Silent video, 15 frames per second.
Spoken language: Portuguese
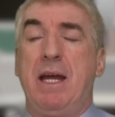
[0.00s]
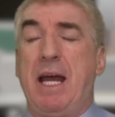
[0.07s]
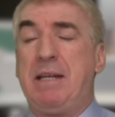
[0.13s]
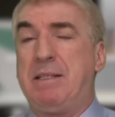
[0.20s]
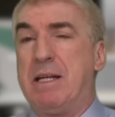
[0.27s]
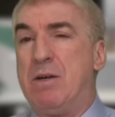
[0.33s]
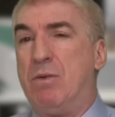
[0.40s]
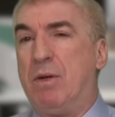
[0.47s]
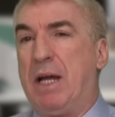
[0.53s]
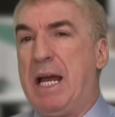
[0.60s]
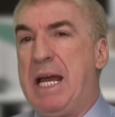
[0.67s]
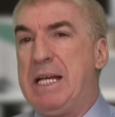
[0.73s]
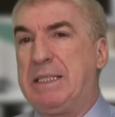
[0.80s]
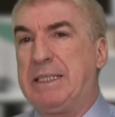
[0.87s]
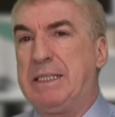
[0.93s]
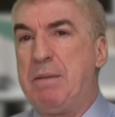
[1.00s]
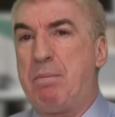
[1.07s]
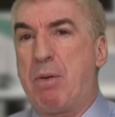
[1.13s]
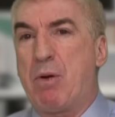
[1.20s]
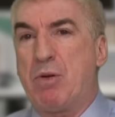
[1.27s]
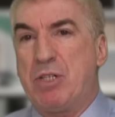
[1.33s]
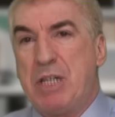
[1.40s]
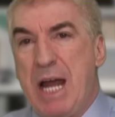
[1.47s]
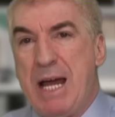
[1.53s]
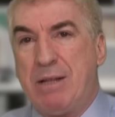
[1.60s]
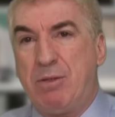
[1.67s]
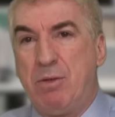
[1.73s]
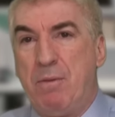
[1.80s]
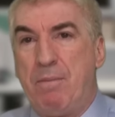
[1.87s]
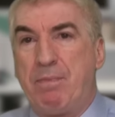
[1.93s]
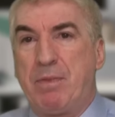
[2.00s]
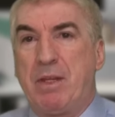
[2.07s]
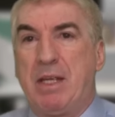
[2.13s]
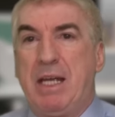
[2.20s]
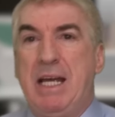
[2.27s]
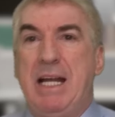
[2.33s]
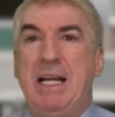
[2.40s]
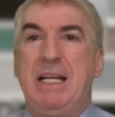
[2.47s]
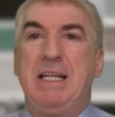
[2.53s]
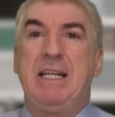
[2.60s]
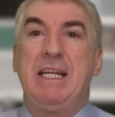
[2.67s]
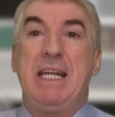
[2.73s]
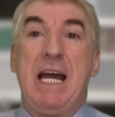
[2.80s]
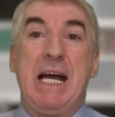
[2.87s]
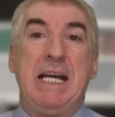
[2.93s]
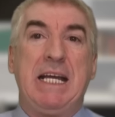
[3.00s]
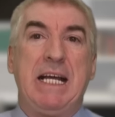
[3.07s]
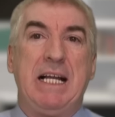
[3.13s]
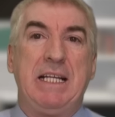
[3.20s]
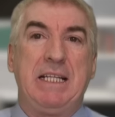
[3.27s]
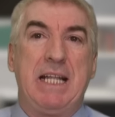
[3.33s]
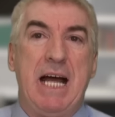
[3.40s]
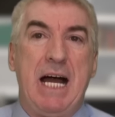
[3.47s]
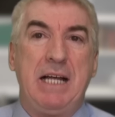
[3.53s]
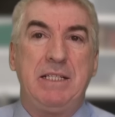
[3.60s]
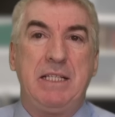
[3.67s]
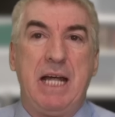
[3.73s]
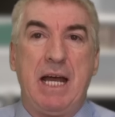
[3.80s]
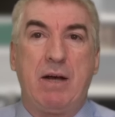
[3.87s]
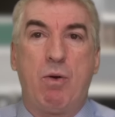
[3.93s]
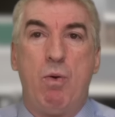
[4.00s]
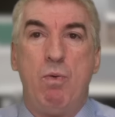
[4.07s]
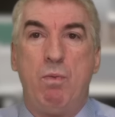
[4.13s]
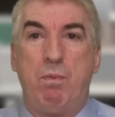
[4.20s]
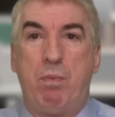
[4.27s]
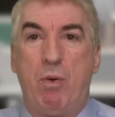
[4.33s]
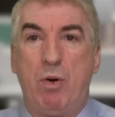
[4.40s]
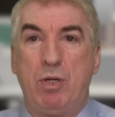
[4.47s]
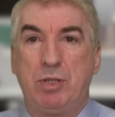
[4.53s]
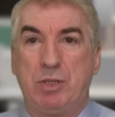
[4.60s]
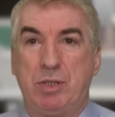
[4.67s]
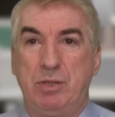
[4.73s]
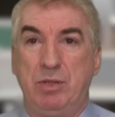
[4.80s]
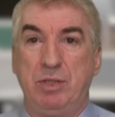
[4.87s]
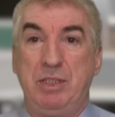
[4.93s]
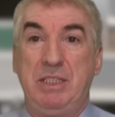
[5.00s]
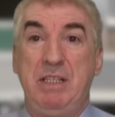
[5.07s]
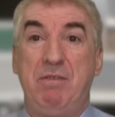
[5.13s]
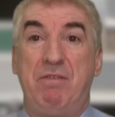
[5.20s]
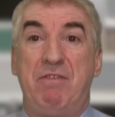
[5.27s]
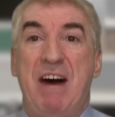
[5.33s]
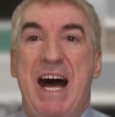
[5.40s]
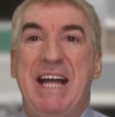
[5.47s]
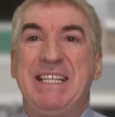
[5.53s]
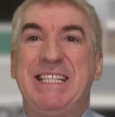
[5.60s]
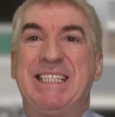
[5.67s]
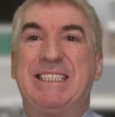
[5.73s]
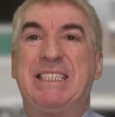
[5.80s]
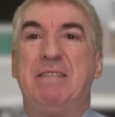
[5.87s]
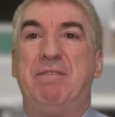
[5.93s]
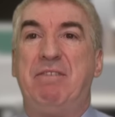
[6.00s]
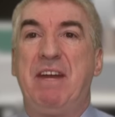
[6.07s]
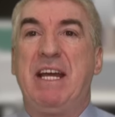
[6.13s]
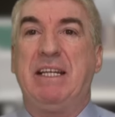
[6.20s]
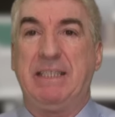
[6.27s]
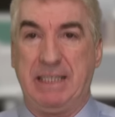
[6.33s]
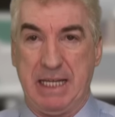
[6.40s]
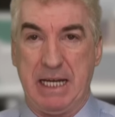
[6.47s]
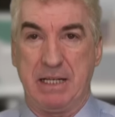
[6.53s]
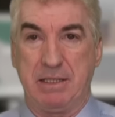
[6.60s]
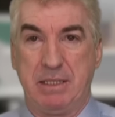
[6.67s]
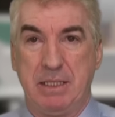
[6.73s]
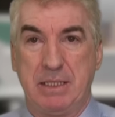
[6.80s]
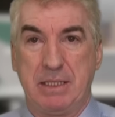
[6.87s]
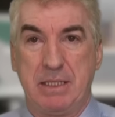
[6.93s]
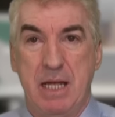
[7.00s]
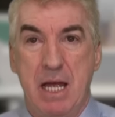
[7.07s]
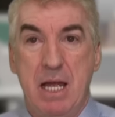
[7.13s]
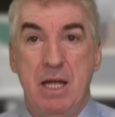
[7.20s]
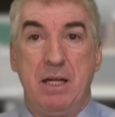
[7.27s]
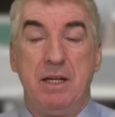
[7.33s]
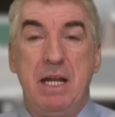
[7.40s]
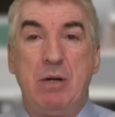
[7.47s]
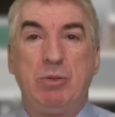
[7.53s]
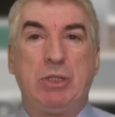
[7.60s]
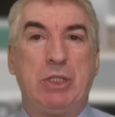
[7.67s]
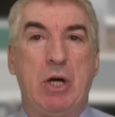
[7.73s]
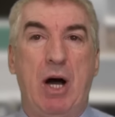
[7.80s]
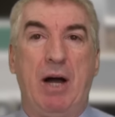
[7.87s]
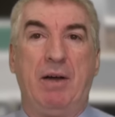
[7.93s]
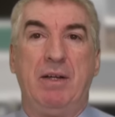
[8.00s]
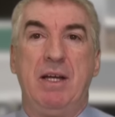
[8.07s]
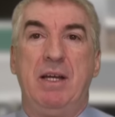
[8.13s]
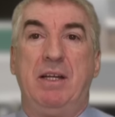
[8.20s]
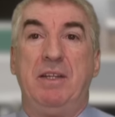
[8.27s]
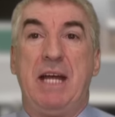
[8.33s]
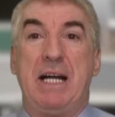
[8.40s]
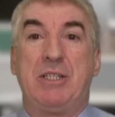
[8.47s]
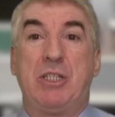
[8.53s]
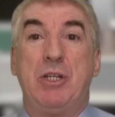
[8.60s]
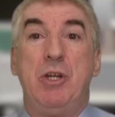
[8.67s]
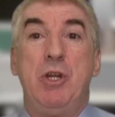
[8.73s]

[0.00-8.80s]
Então, este projeto, ele na realidade é composto de várias vertentes, não só das